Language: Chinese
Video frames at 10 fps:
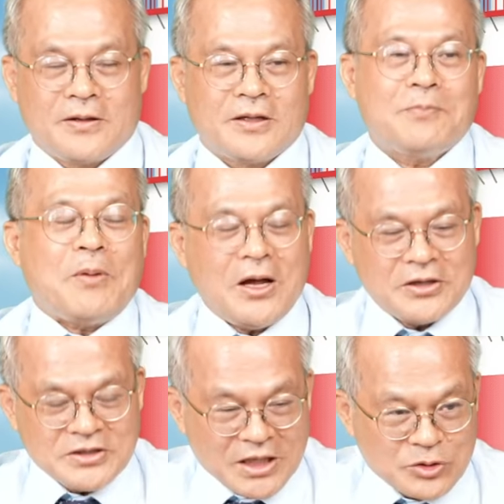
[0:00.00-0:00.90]
他帮
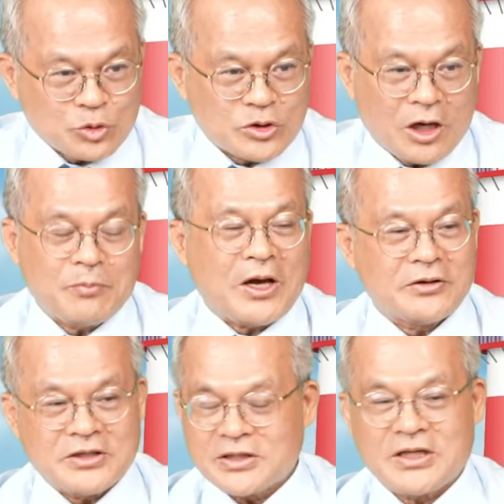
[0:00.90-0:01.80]
人家数钞
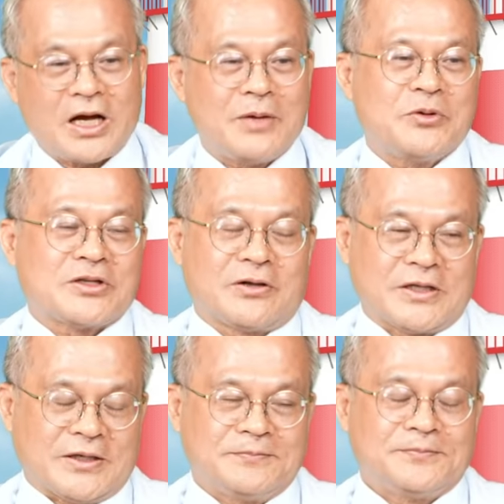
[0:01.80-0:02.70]
票，你自己还不晓
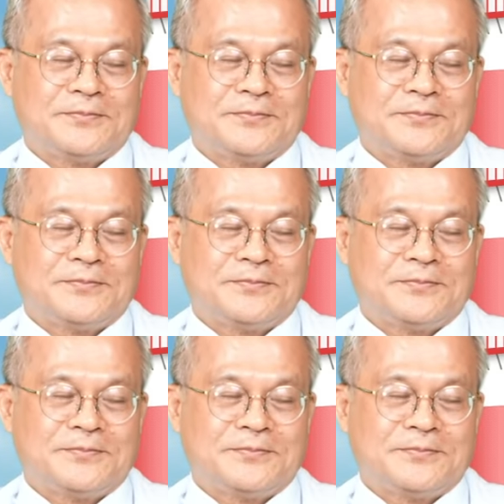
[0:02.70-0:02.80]
得。